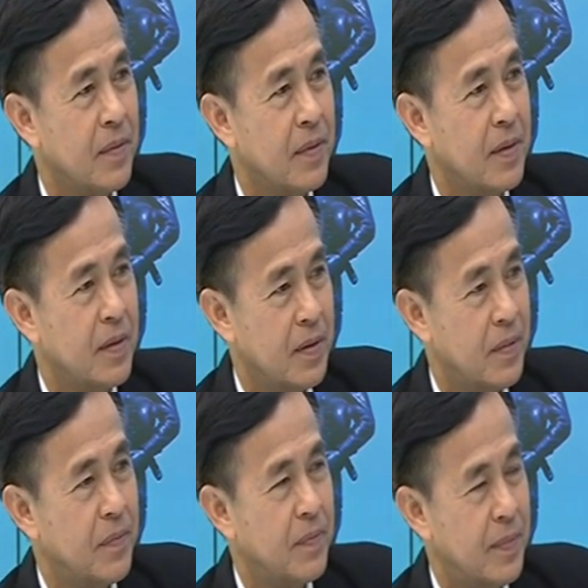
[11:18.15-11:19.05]
คนไทย
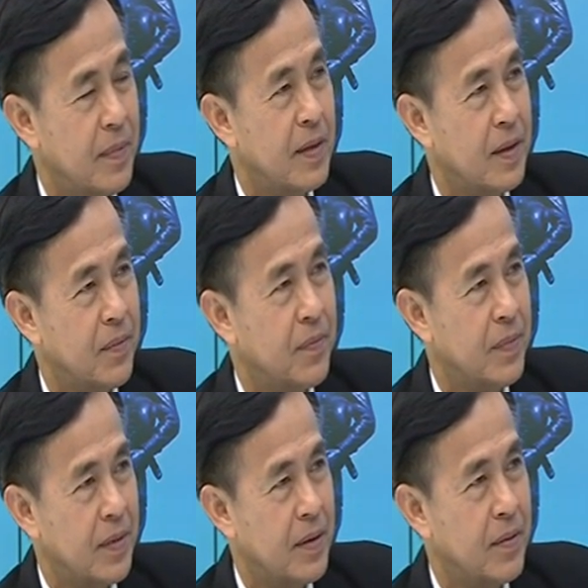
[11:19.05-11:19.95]
ในสายตาโลก
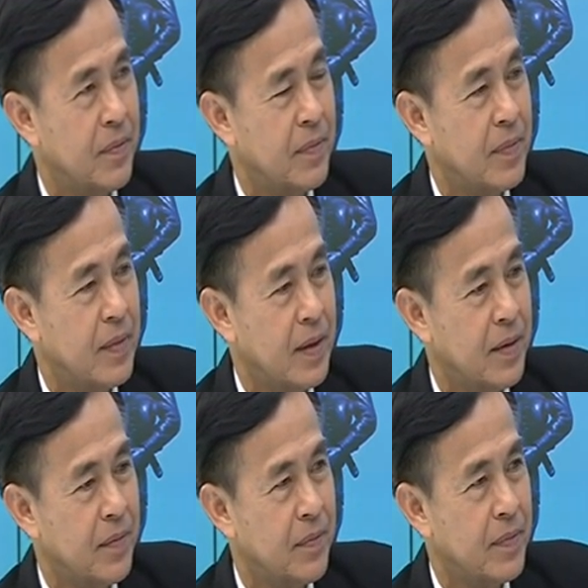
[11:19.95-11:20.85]
แล้วก็
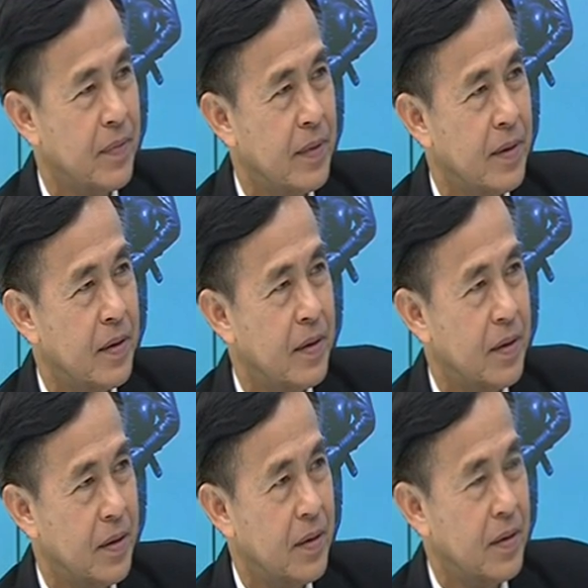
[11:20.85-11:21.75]
มันเป็นเครื่อง